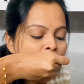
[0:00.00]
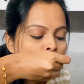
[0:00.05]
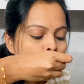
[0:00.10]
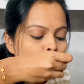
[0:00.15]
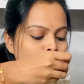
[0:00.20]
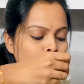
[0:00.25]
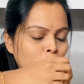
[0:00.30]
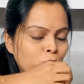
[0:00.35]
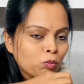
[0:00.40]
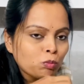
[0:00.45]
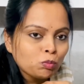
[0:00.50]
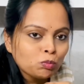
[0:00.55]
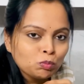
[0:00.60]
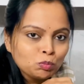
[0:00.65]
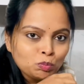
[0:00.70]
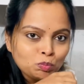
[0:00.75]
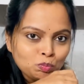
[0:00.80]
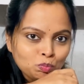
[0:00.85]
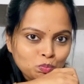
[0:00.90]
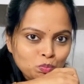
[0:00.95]
సూపర్
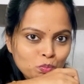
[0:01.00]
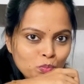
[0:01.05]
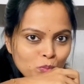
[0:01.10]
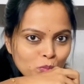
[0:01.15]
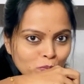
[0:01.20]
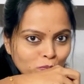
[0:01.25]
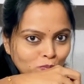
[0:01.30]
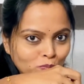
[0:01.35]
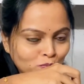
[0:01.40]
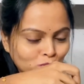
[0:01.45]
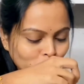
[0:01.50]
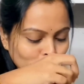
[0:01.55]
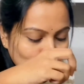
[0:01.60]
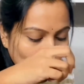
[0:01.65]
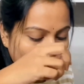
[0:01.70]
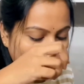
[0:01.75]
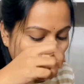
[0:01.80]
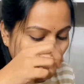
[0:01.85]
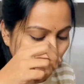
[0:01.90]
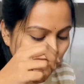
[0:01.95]
టేస్ట్ చాలా
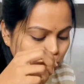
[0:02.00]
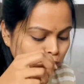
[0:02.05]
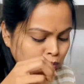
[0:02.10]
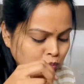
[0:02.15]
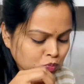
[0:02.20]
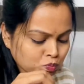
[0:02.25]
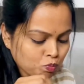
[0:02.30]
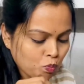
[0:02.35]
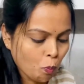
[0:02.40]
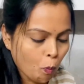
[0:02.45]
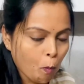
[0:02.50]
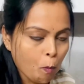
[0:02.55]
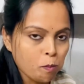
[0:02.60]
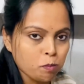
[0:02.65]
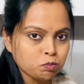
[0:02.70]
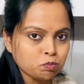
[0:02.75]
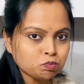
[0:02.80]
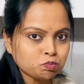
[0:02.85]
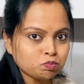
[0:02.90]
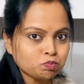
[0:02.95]
బాగా వచ్చింది
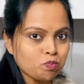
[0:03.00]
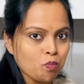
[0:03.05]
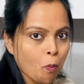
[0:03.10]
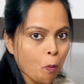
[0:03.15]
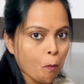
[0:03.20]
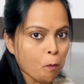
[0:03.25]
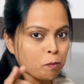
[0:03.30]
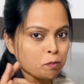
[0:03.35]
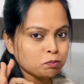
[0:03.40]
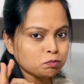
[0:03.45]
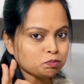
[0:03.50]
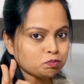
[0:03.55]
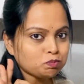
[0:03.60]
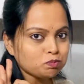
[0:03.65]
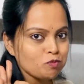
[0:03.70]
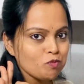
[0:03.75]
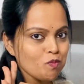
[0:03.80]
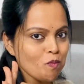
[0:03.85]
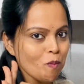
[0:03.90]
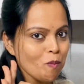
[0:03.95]
అండ్ థ్యాంక్ యూ
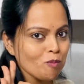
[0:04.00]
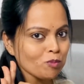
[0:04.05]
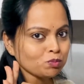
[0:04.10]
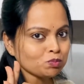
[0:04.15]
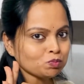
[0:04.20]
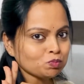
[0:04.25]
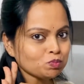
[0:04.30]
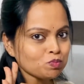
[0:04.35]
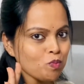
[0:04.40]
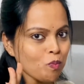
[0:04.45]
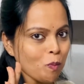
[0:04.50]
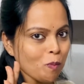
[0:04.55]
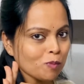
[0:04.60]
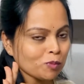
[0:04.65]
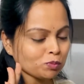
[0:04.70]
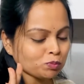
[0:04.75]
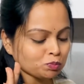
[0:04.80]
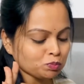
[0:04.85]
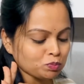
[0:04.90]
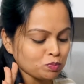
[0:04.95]
ఫర్ వాచింగ్ మై
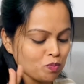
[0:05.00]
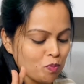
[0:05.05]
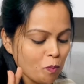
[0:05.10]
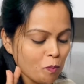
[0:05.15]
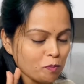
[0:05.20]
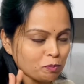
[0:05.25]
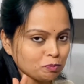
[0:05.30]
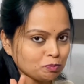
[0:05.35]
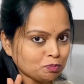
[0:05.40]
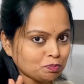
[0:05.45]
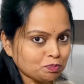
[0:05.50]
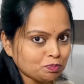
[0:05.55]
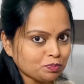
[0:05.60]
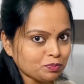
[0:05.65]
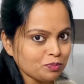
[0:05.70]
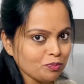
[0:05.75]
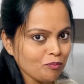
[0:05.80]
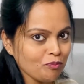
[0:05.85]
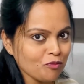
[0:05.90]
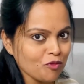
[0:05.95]
వీడియో బాయ్
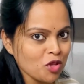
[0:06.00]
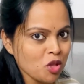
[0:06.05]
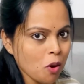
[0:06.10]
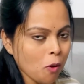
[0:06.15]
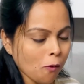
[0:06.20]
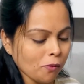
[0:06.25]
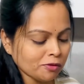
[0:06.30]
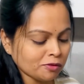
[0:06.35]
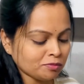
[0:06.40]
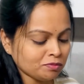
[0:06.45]
గైస్